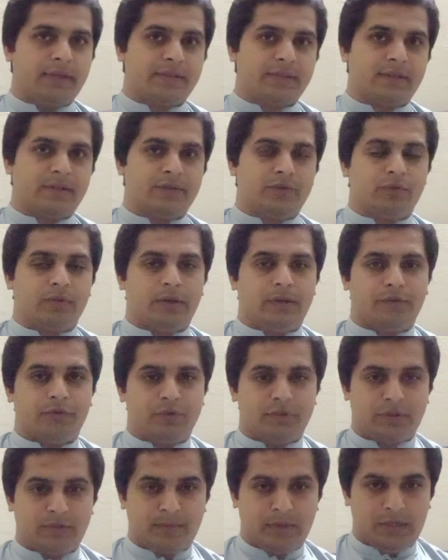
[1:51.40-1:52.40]
एज का जो है वो
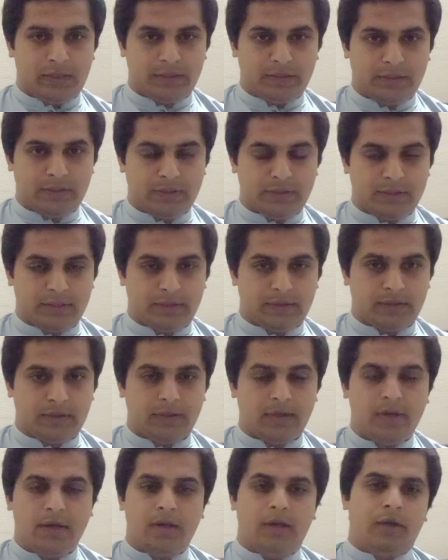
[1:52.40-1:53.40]
इस्तेमाल किया जाता है
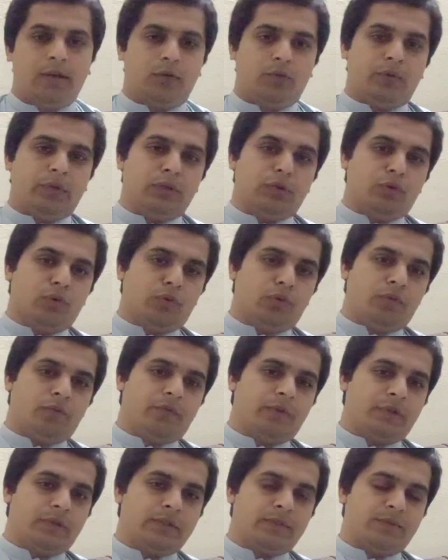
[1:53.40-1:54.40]
तो इन दोनों
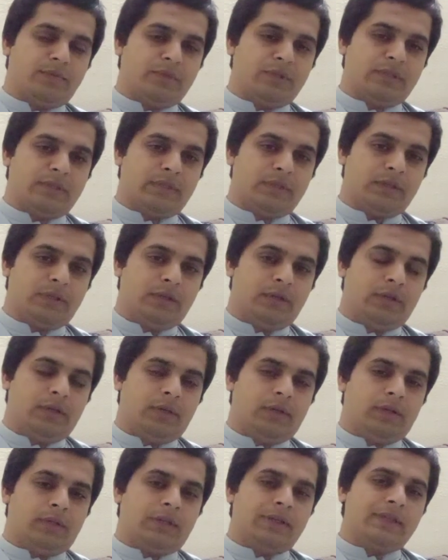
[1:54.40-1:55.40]
वर्ड्स में से
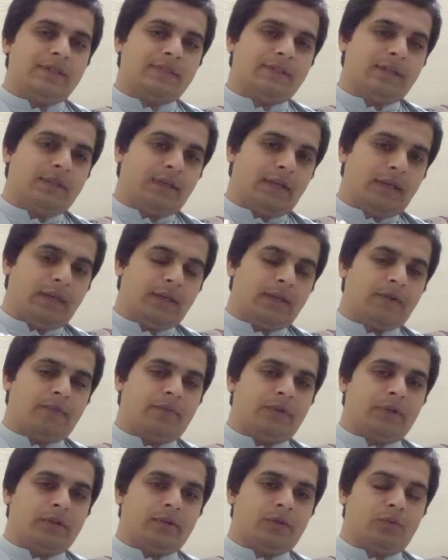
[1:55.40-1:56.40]
किसी एक
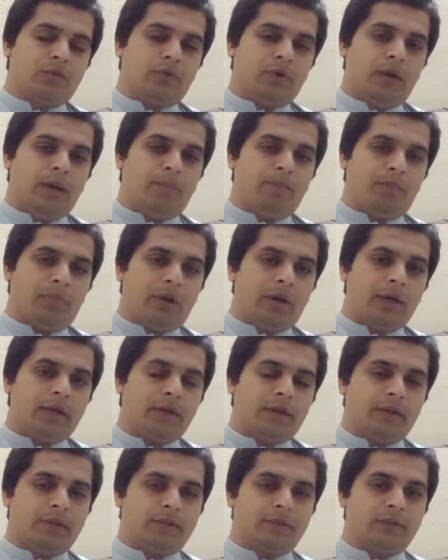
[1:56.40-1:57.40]
वर्ड को एम्प्लॉय
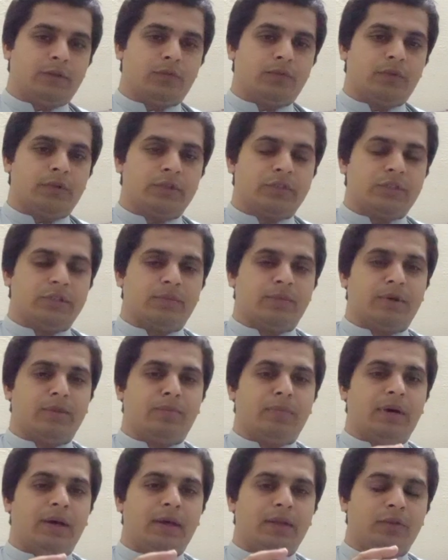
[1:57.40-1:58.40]
करते हुए जब हम
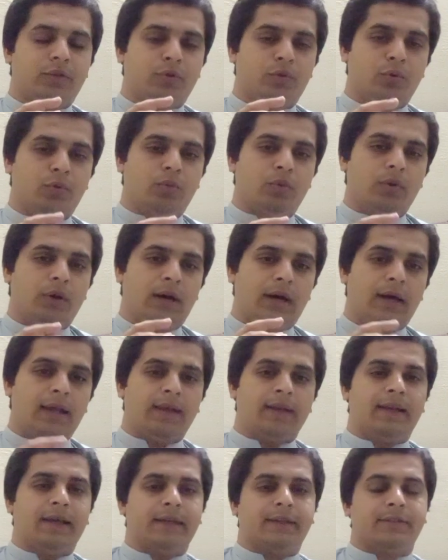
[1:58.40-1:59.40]
दो
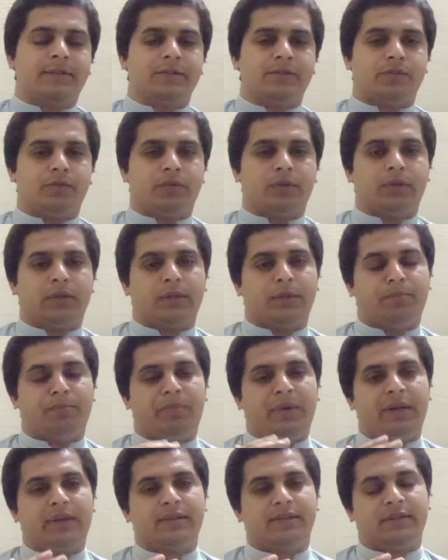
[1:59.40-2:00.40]
अनलाइक चीज़ों का
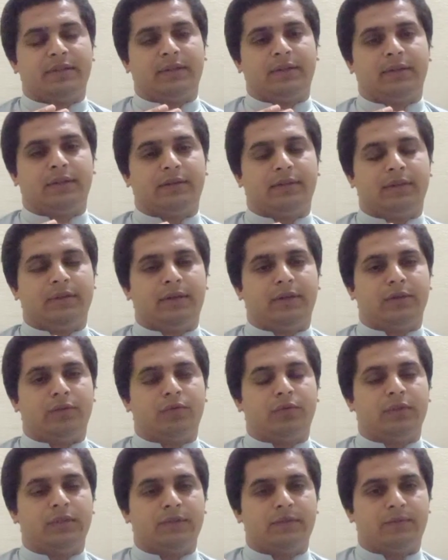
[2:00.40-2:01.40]
कंपैरिजन करते हैं तो
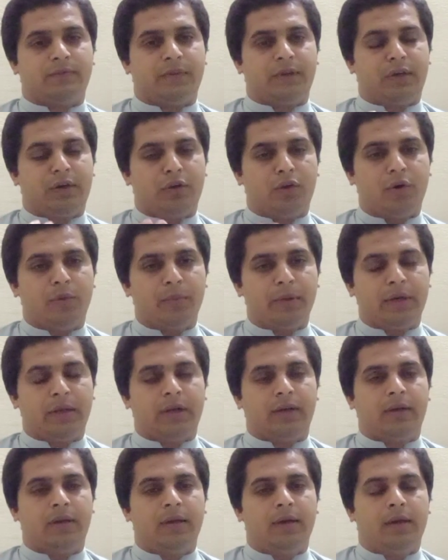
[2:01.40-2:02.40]
दिस
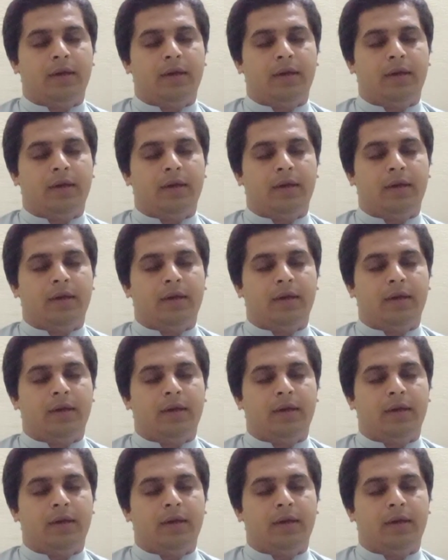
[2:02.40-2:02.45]
फेनोमिनन